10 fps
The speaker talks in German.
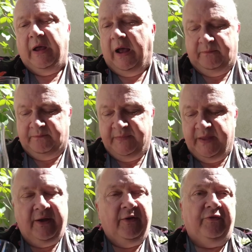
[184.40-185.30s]
ja,
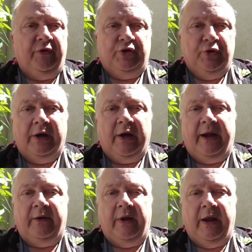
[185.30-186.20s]
für Jura
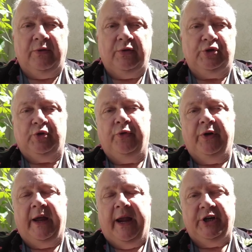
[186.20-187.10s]
ein, ein
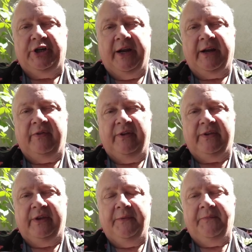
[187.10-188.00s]
schöner
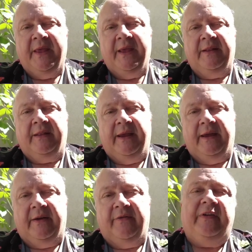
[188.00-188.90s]
Einsteiger-Whisky,
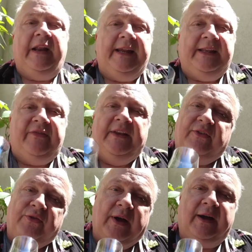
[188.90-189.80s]
der vielleicht jetzt
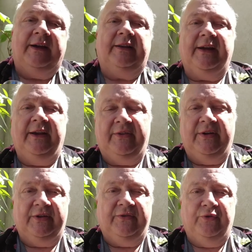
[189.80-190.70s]
nicht so
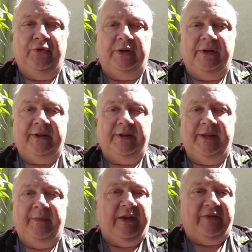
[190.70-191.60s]
charakteristisch für
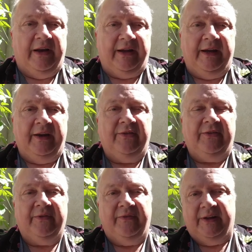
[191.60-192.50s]
die Destillerie
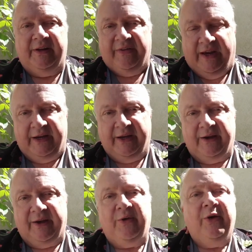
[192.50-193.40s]
ist wie der
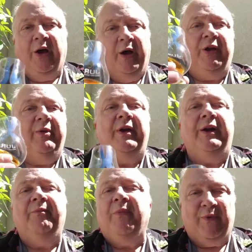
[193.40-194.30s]
Zehnjährige, aber
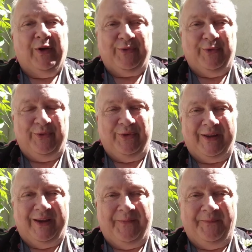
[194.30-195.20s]
immerhin ganz gut zu
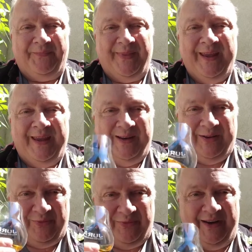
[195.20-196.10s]
trinken. In
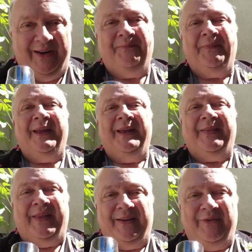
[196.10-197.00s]
diesem Sinne,
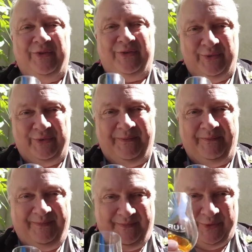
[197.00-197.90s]
danke fürs
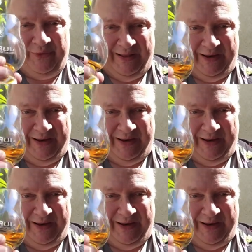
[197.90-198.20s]
Zusehen und